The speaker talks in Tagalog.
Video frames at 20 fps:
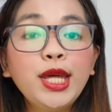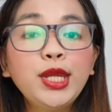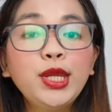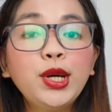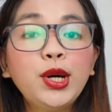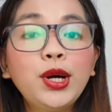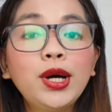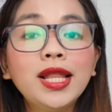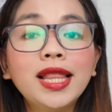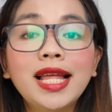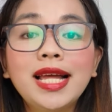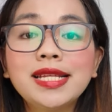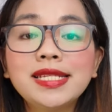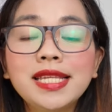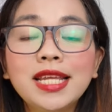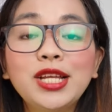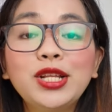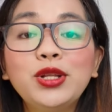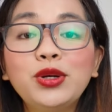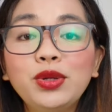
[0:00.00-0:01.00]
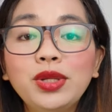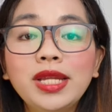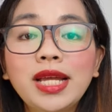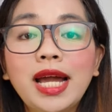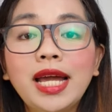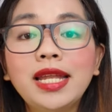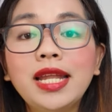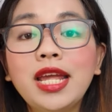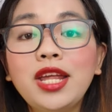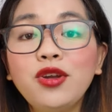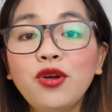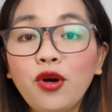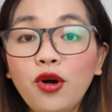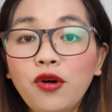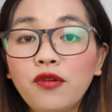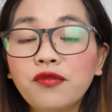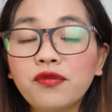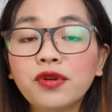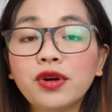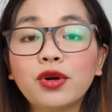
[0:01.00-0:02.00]
yung klaseng loan nga na
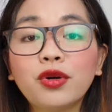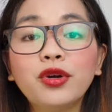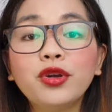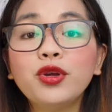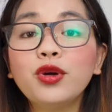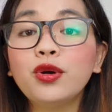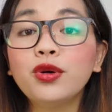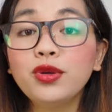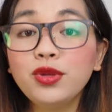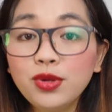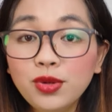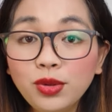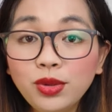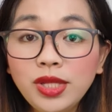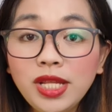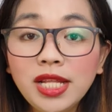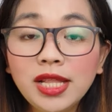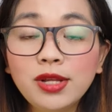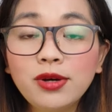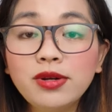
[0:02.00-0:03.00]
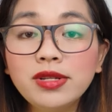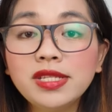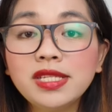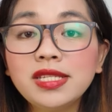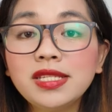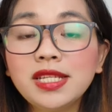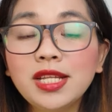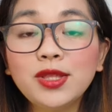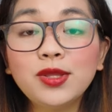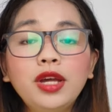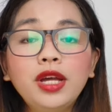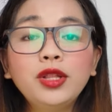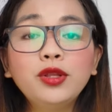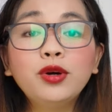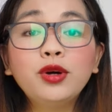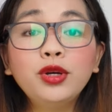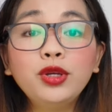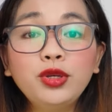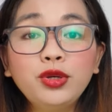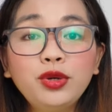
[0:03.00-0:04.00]
ino-offer or yung UD loans nito.
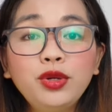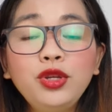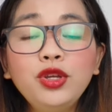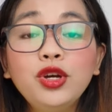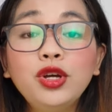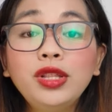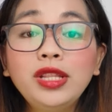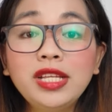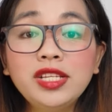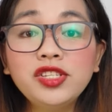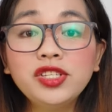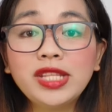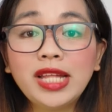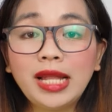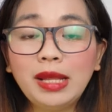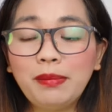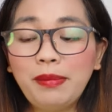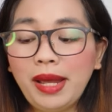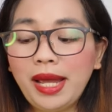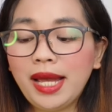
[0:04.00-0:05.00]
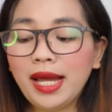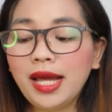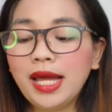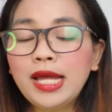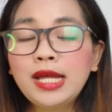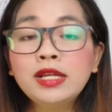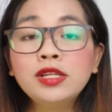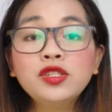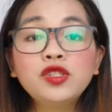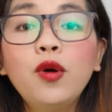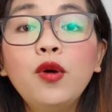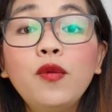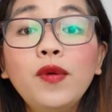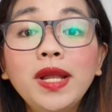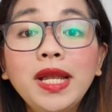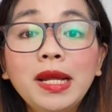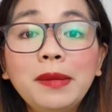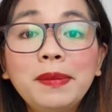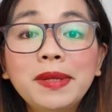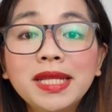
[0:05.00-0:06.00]
Itong Union Digital Bank. Kung
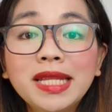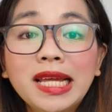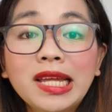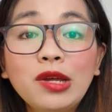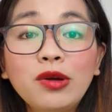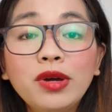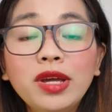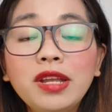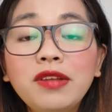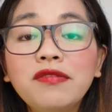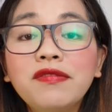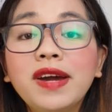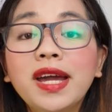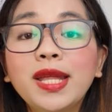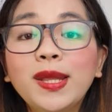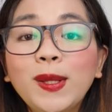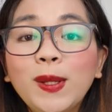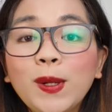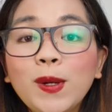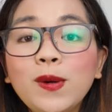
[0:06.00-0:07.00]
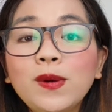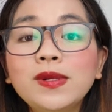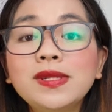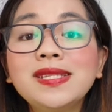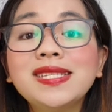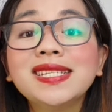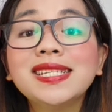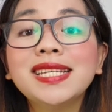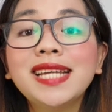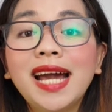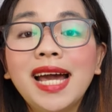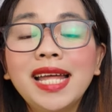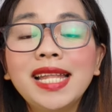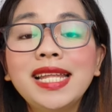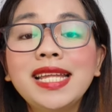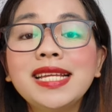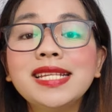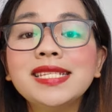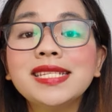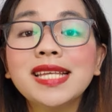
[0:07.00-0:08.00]
wala pa tayong invite codes
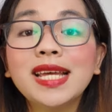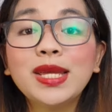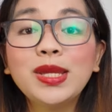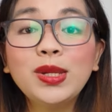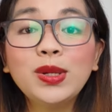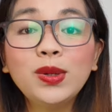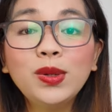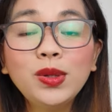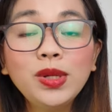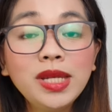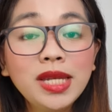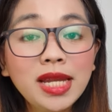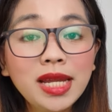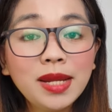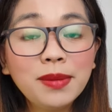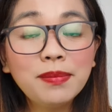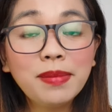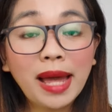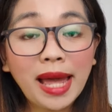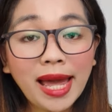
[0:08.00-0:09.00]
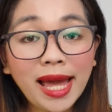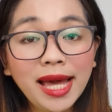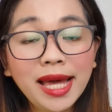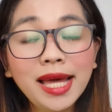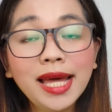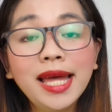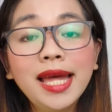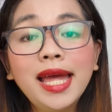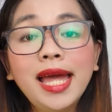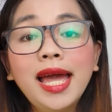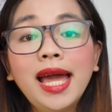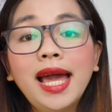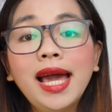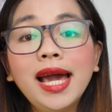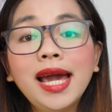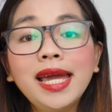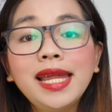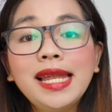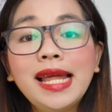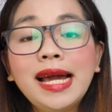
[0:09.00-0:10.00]
galing sa UD Bank,
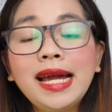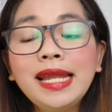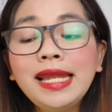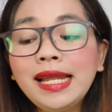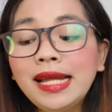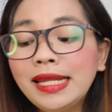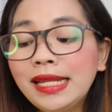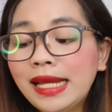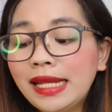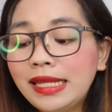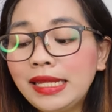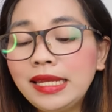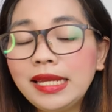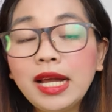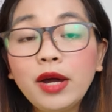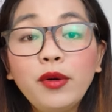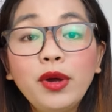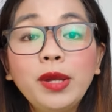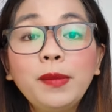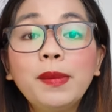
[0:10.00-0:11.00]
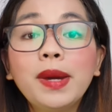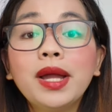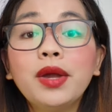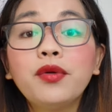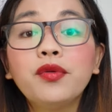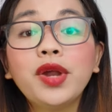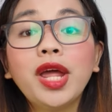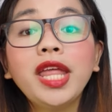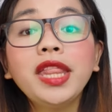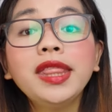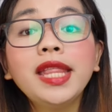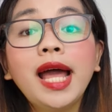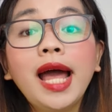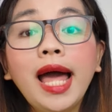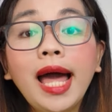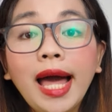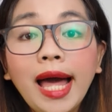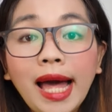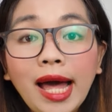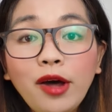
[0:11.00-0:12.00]
ang kailangan lang natin gawin, mag-create ng
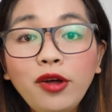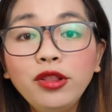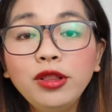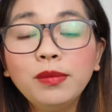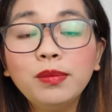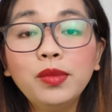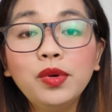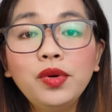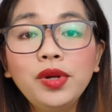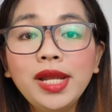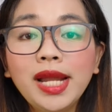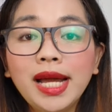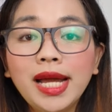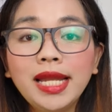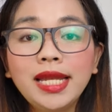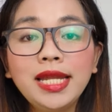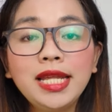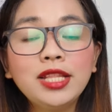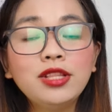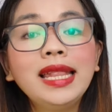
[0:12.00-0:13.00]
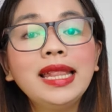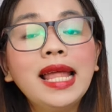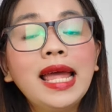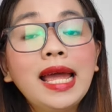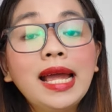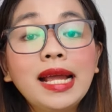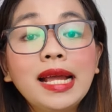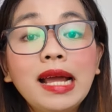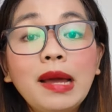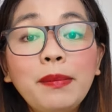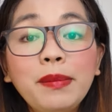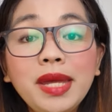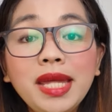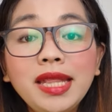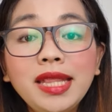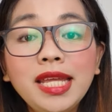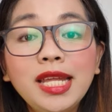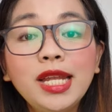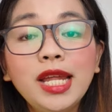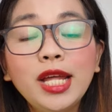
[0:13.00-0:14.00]
account muna at
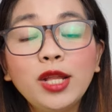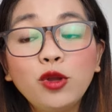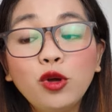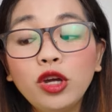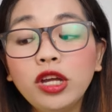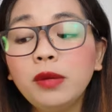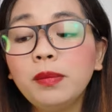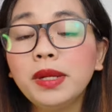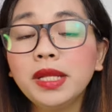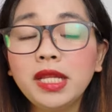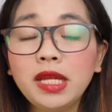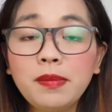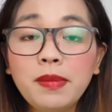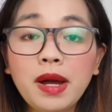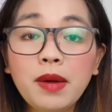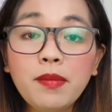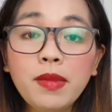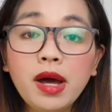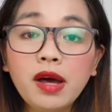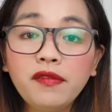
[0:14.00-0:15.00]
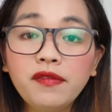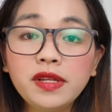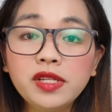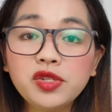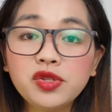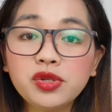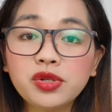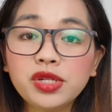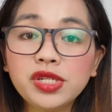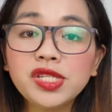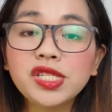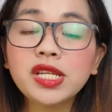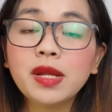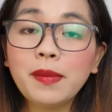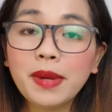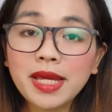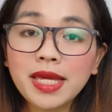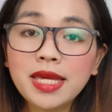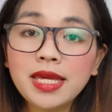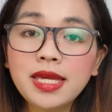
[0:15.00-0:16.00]
gamitin itong iba't ibang mga features
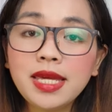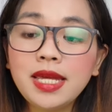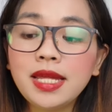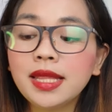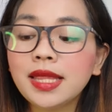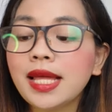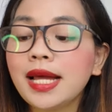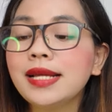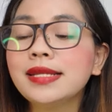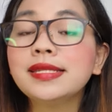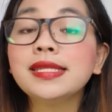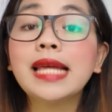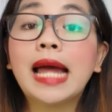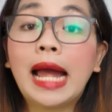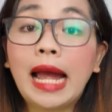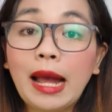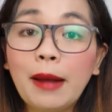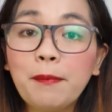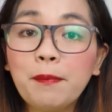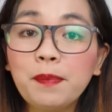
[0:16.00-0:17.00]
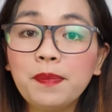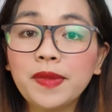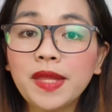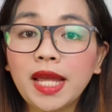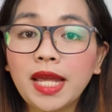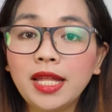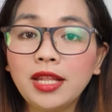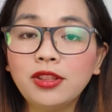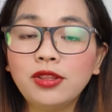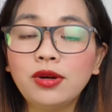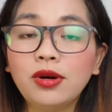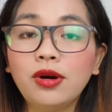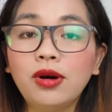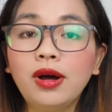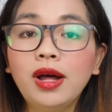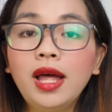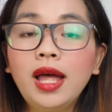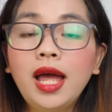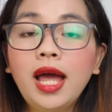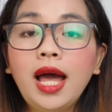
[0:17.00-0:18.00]
na makikita sa app na
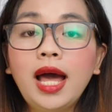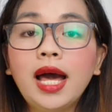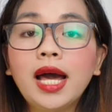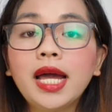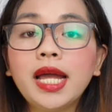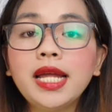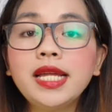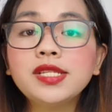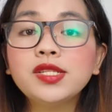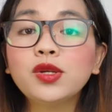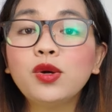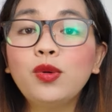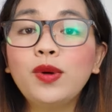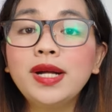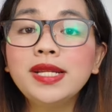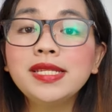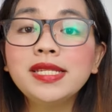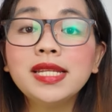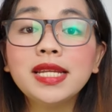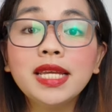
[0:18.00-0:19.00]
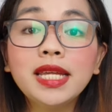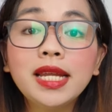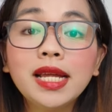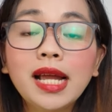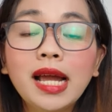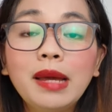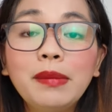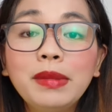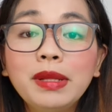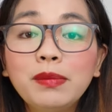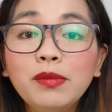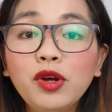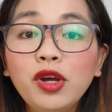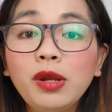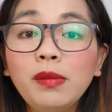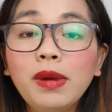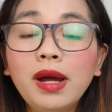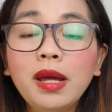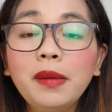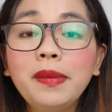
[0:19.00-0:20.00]
ito. Okay, so once na ginagamit mo
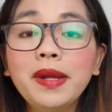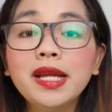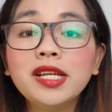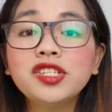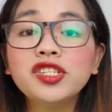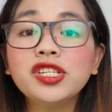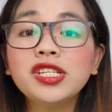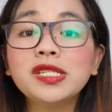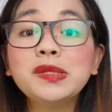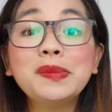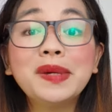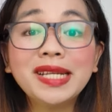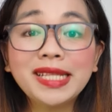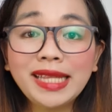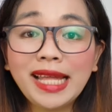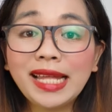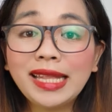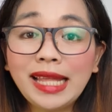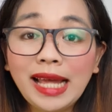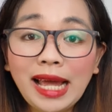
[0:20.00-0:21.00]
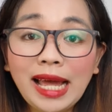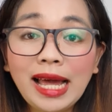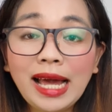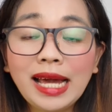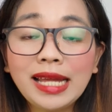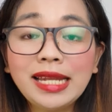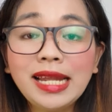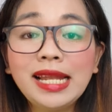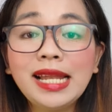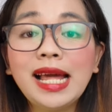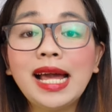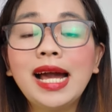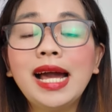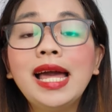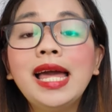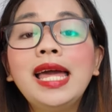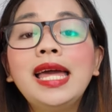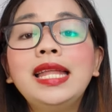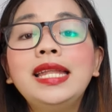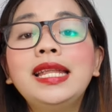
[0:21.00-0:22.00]
yun mga beshes, magtataka ka na lang
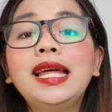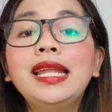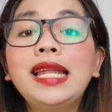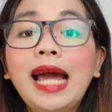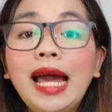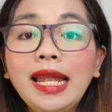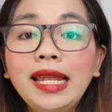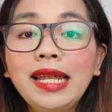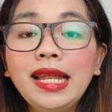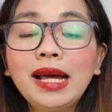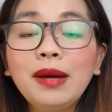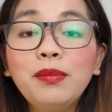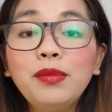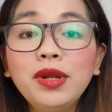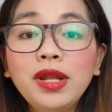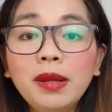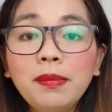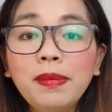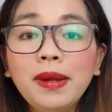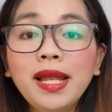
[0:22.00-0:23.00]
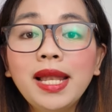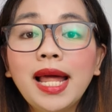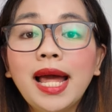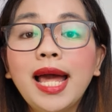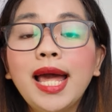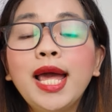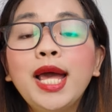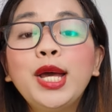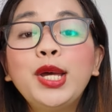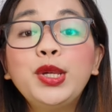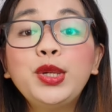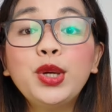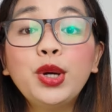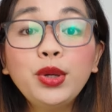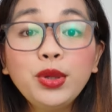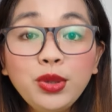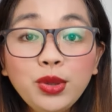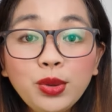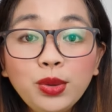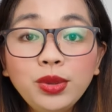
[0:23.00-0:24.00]
na na-unlock mo na pala
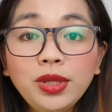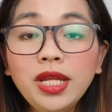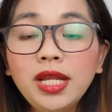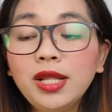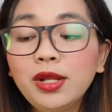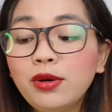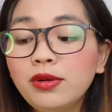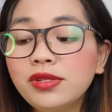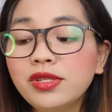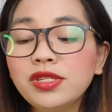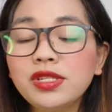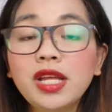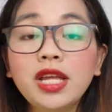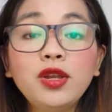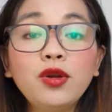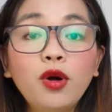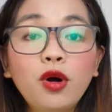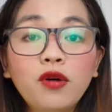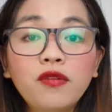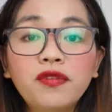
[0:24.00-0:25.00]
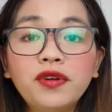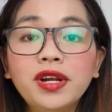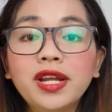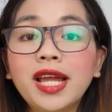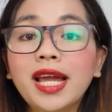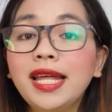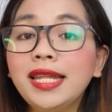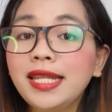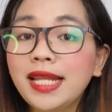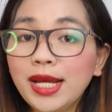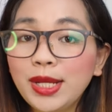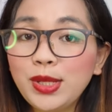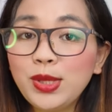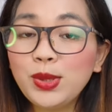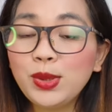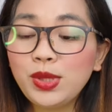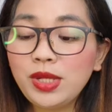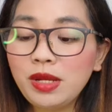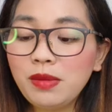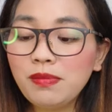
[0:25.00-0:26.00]
yung UD loans na ino-offer nga ng
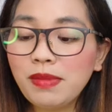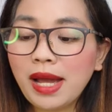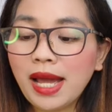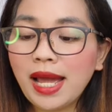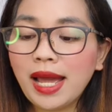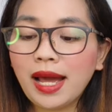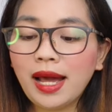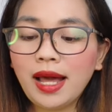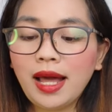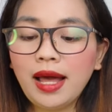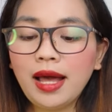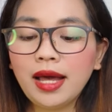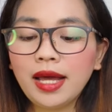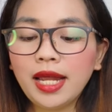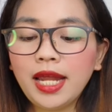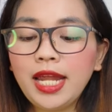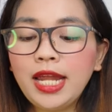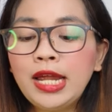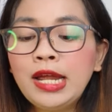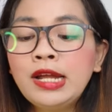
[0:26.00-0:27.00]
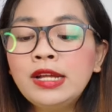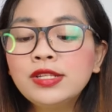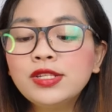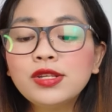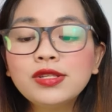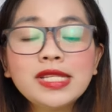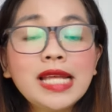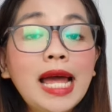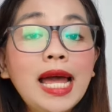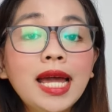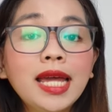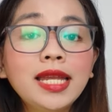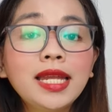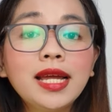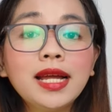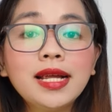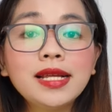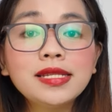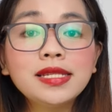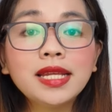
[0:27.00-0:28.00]
UD Bank. Okay, so sa
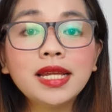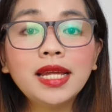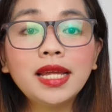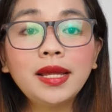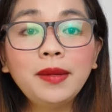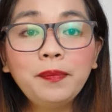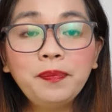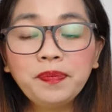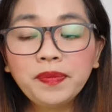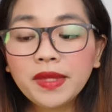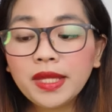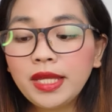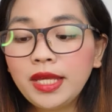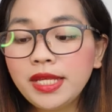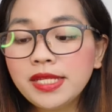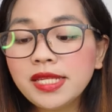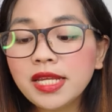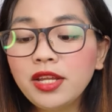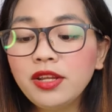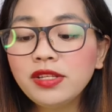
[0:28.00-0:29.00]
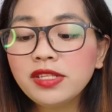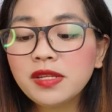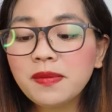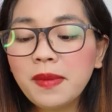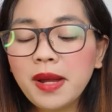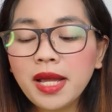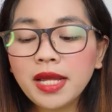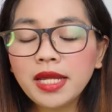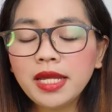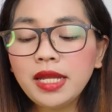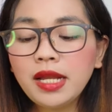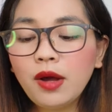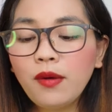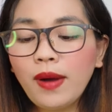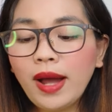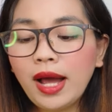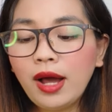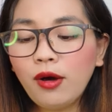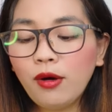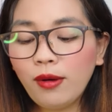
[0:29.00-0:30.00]
akin nga kasi, isa yun sa mga
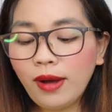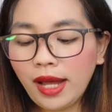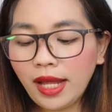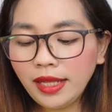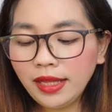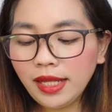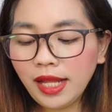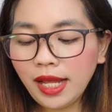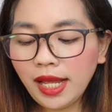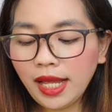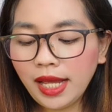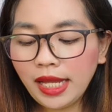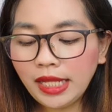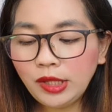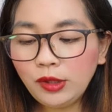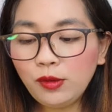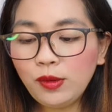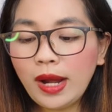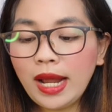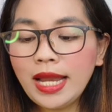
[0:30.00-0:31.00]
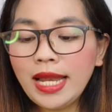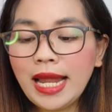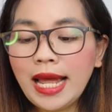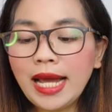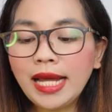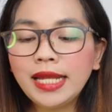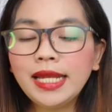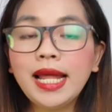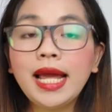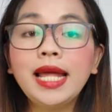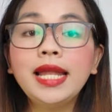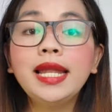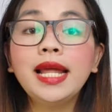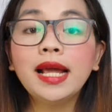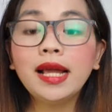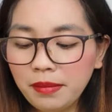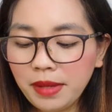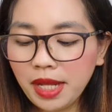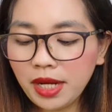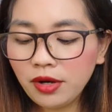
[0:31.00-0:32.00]
ginawa ko at nakakatuwa lang na, na
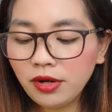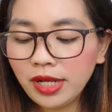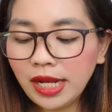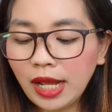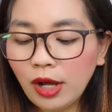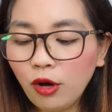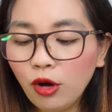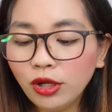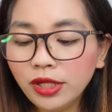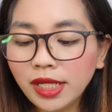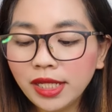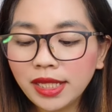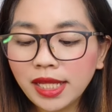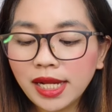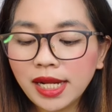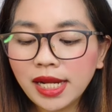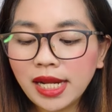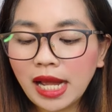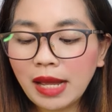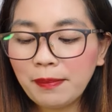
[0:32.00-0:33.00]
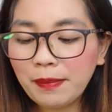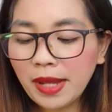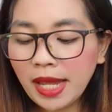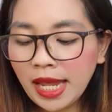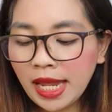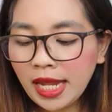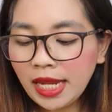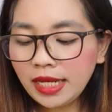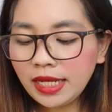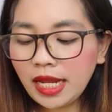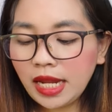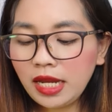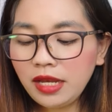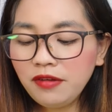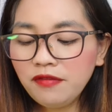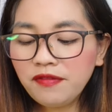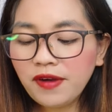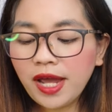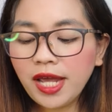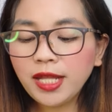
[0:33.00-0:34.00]
meron akong natanggap na
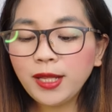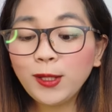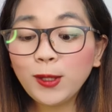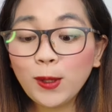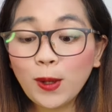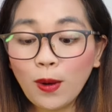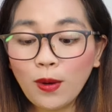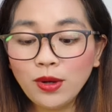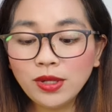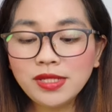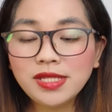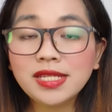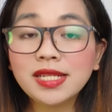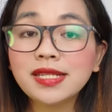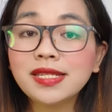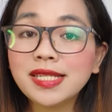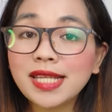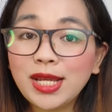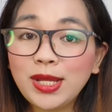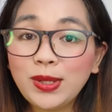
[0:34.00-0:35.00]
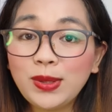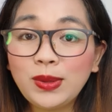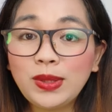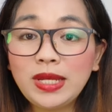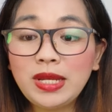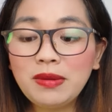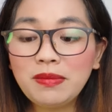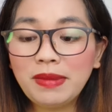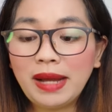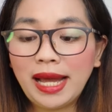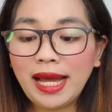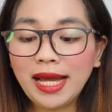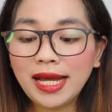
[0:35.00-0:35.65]
invite codes sa UD